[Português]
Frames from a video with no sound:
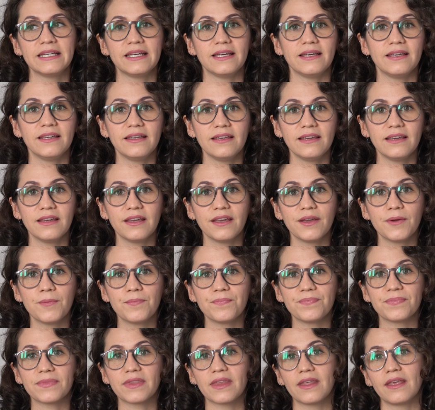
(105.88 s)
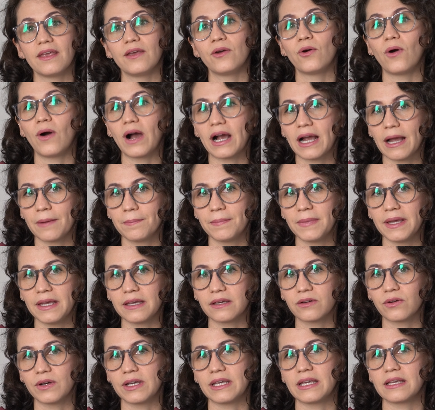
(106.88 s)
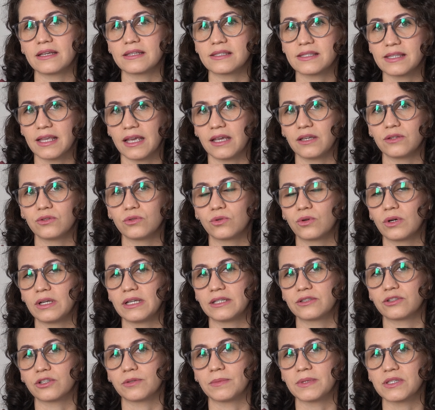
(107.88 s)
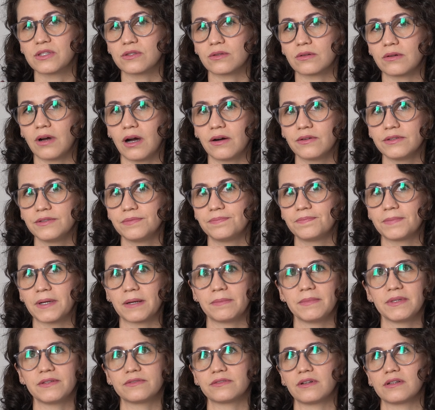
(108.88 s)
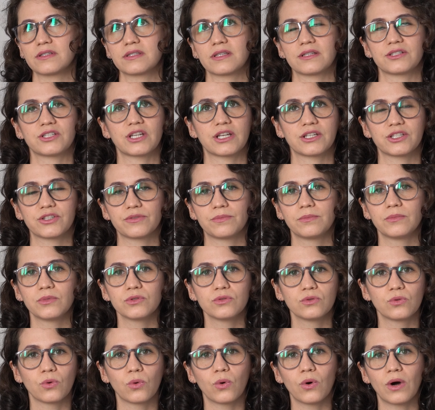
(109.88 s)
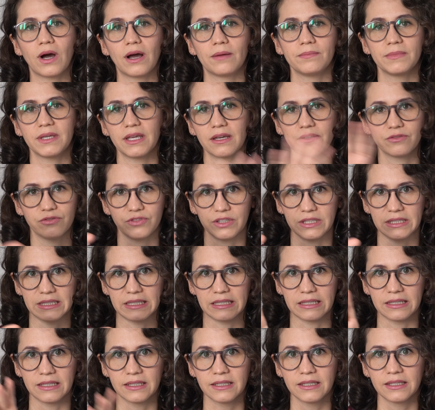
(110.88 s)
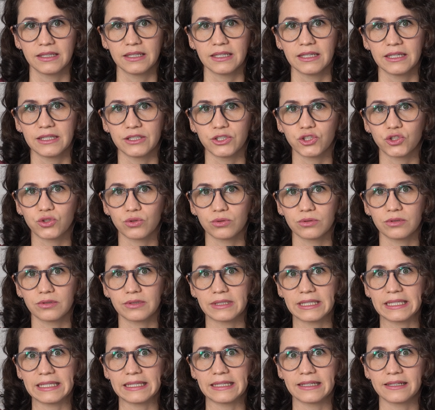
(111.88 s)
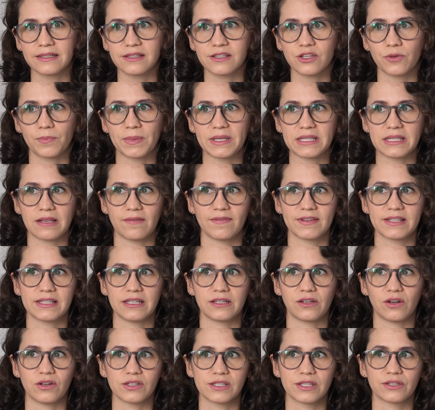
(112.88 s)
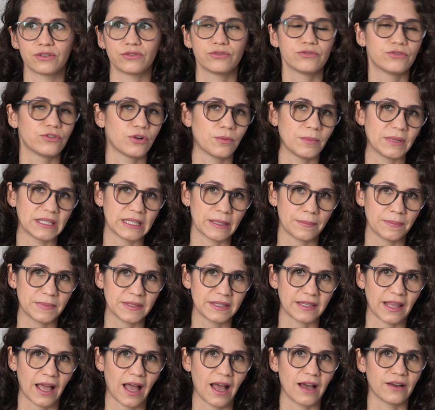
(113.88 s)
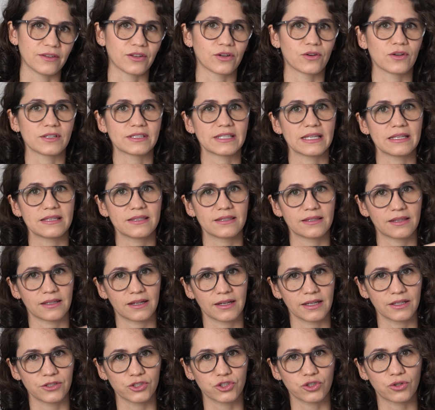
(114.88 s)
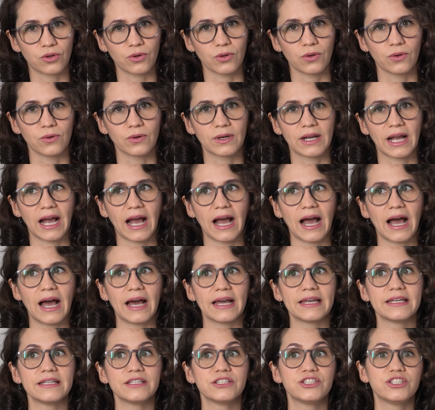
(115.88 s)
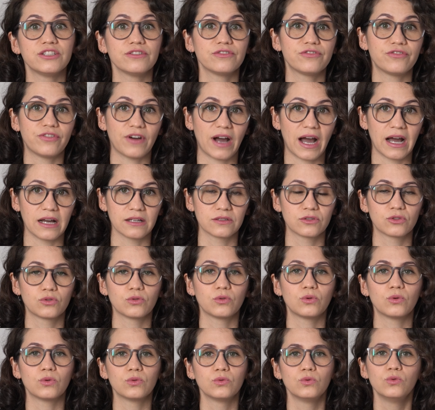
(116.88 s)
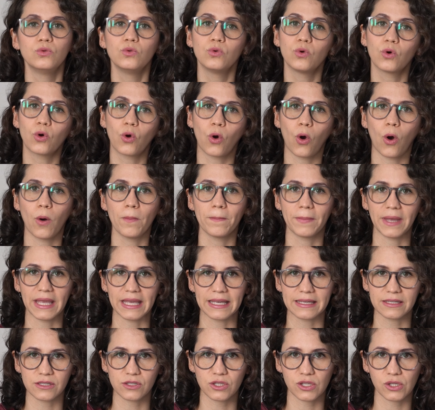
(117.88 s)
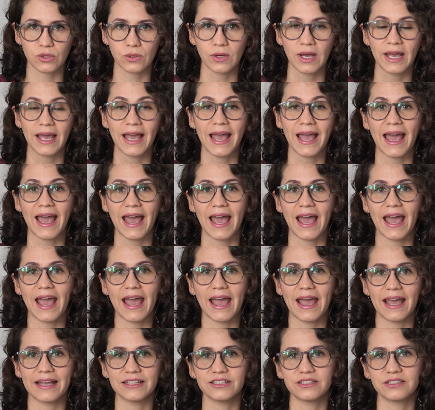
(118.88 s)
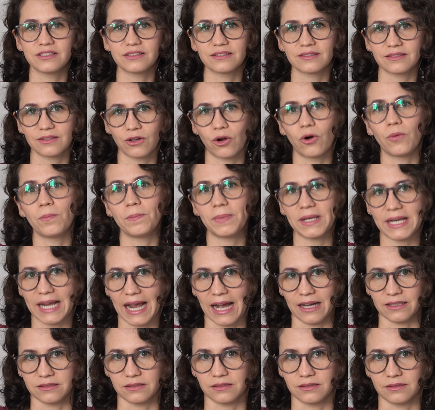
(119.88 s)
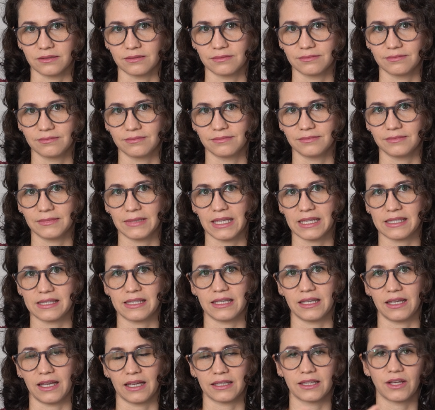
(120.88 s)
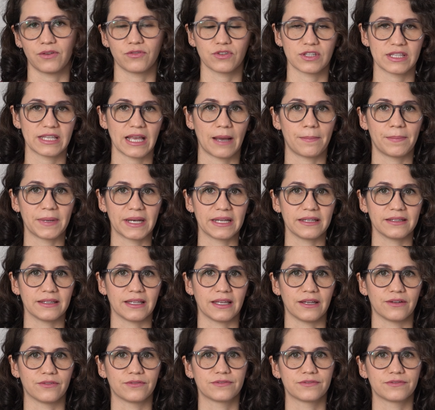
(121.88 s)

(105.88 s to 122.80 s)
E eu acabei conhecendo o coletor menstrual e para mim, nossa gente, mudou a minha vida. Juro que antes eu pensava assim, nossa, eu não vou me adaptar, o negócio é estranho de colocar. E de fato, no começo é complicado assim, até você aprender.